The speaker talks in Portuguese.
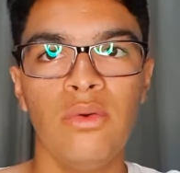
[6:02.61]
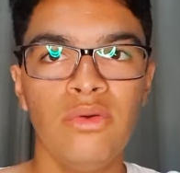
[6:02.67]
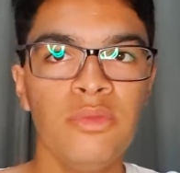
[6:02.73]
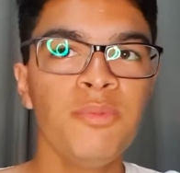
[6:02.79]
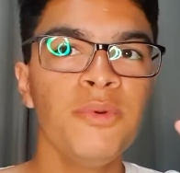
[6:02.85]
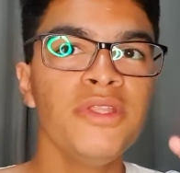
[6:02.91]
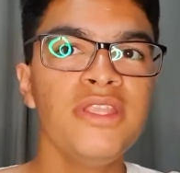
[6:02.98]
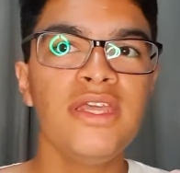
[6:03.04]

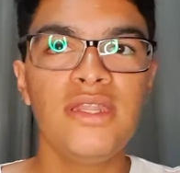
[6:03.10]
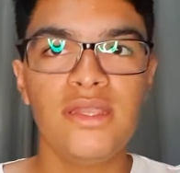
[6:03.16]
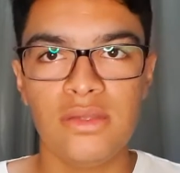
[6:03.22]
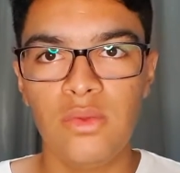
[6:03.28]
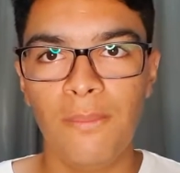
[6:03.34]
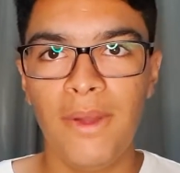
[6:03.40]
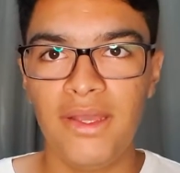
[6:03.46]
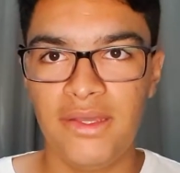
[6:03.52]
Os poderes
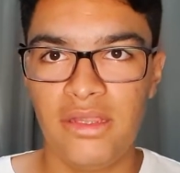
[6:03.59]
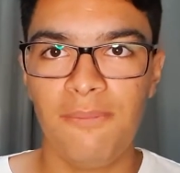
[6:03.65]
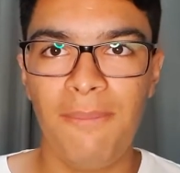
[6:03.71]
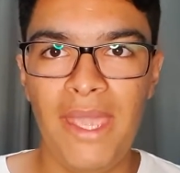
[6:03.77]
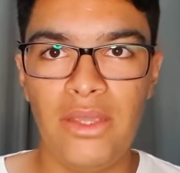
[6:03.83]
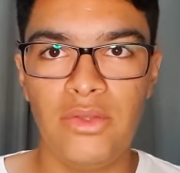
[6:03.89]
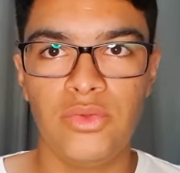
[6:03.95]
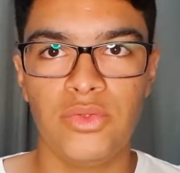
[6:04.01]
do Mark
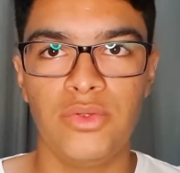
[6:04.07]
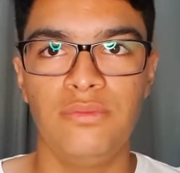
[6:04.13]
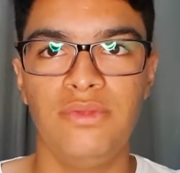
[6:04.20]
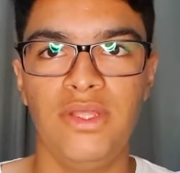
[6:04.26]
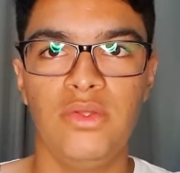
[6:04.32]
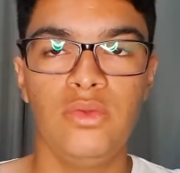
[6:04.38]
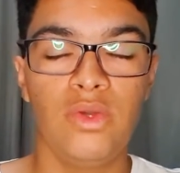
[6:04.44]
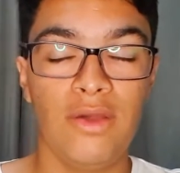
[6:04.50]
Spector,
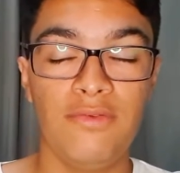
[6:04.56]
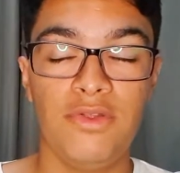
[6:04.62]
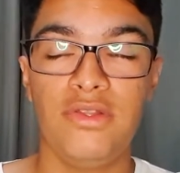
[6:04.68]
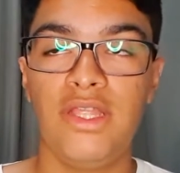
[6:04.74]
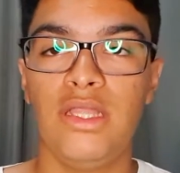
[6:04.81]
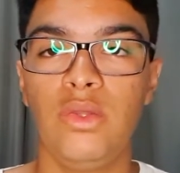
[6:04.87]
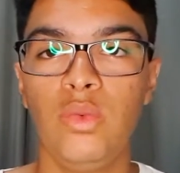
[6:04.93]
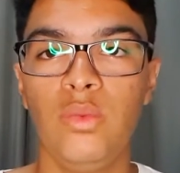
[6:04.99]
né, do
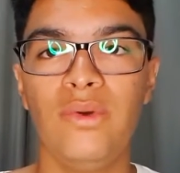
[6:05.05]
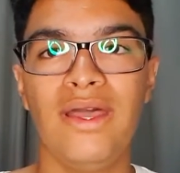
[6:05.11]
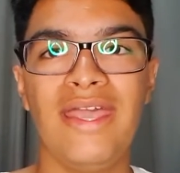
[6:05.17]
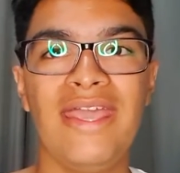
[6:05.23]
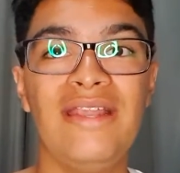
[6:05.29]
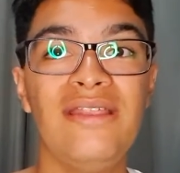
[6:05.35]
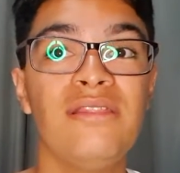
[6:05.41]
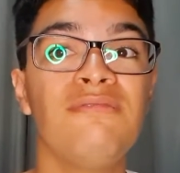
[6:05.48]
Cavaleiro da Lua,
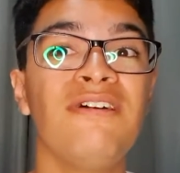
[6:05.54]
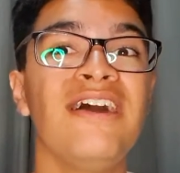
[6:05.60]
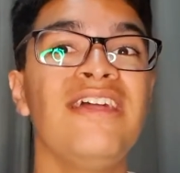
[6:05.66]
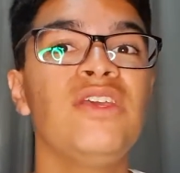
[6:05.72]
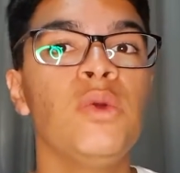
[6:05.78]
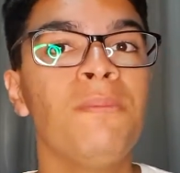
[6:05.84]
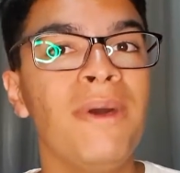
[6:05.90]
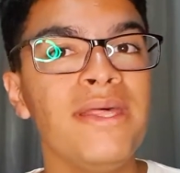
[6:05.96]
eles
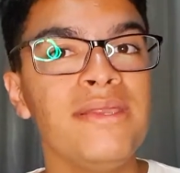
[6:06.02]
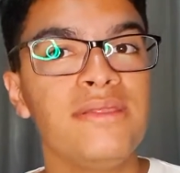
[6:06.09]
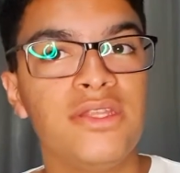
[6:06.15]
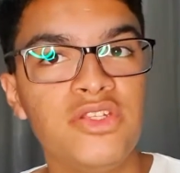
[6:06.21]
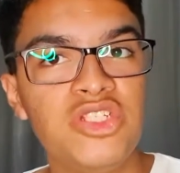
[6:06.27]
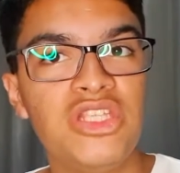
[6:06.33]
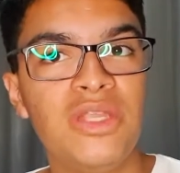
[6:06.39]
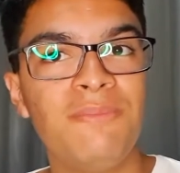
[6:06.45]
variam
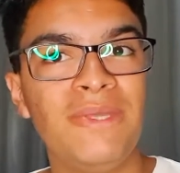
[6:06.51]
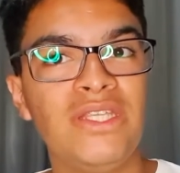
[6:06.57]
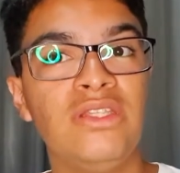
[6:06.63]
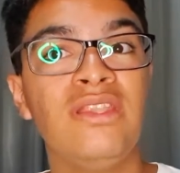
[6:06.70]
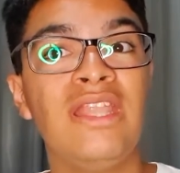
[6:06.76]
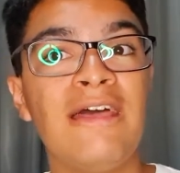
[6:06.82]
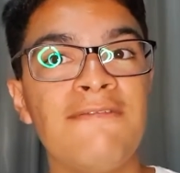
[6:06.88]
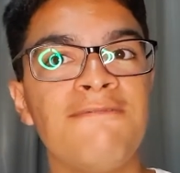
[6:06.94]
bastante
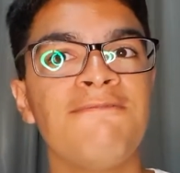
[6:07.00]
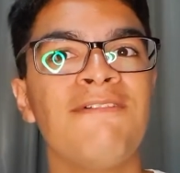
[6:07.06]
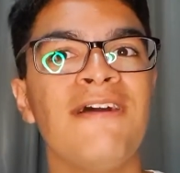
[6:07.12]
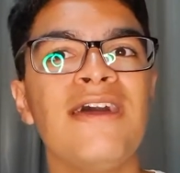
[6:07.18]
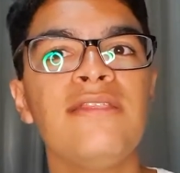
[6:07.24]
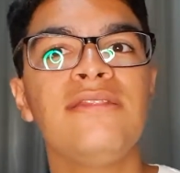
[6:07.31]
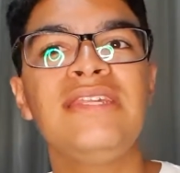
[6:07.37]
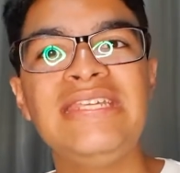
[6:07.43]
dependendo da
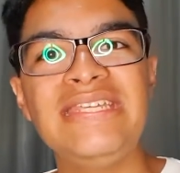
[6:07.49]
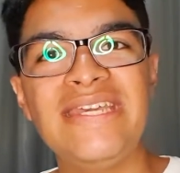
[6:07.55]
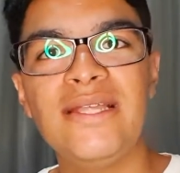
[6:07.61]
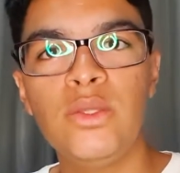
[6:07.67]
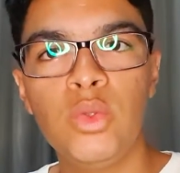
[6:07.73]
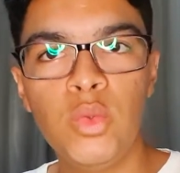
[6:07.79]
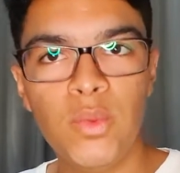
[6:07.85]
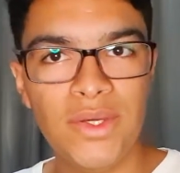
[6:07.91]
fase em que a
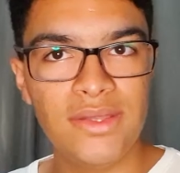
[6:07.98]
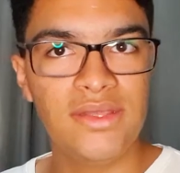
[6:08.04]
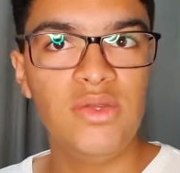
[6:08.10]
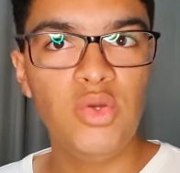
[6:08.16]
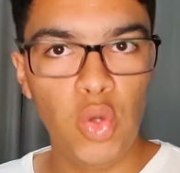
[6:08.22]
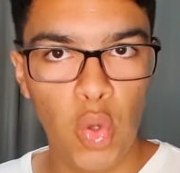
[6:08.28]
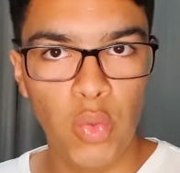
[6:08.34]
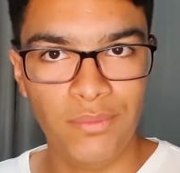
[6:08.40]
Lua se
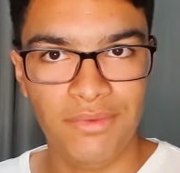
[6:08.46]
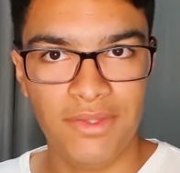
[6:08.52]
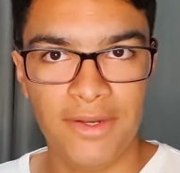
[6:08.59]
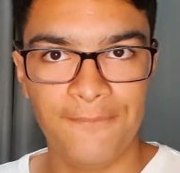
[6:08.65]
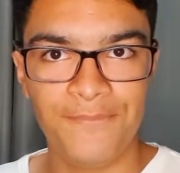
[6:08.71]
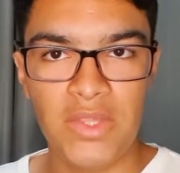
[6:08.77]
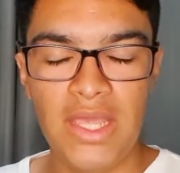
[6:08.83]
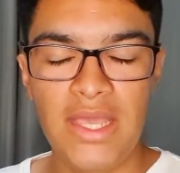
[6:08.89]

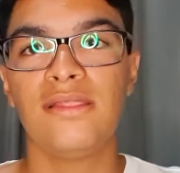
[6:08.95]
encontra.